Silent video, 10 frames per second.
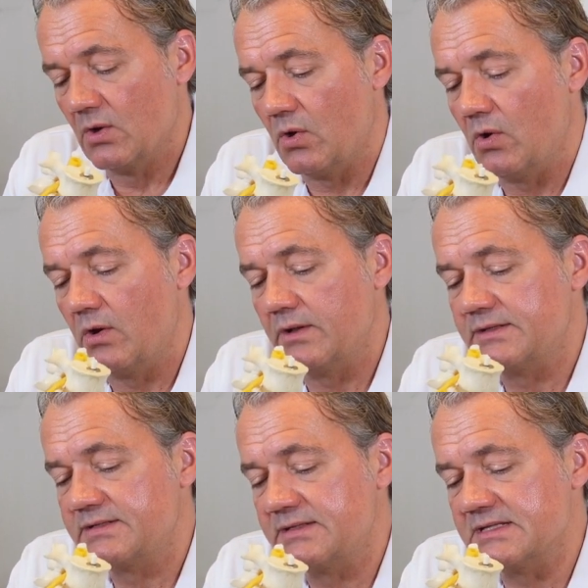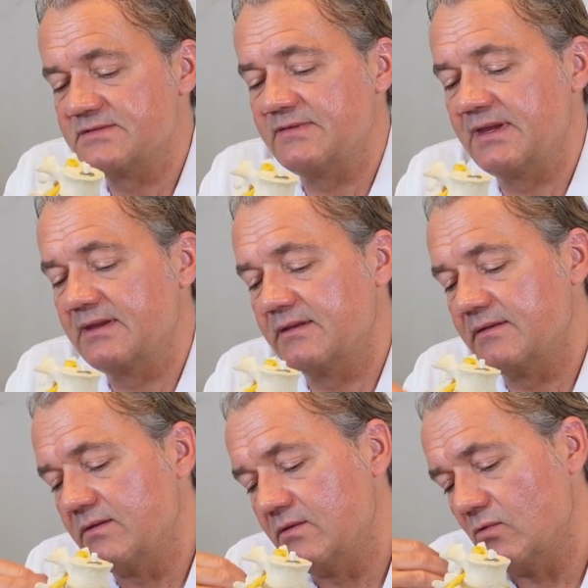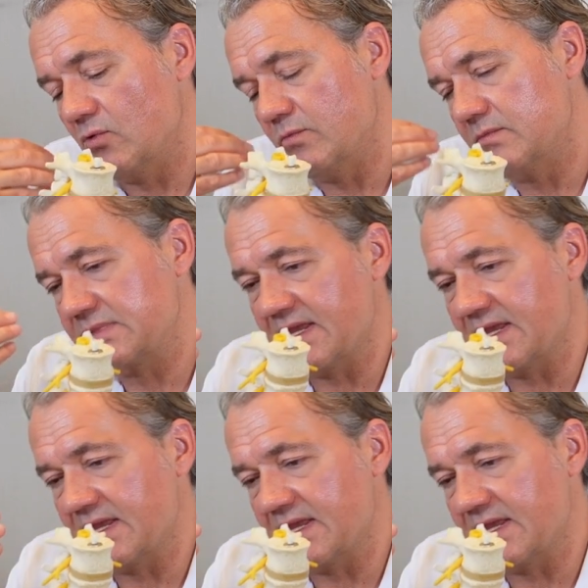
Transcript: Und deswegen, um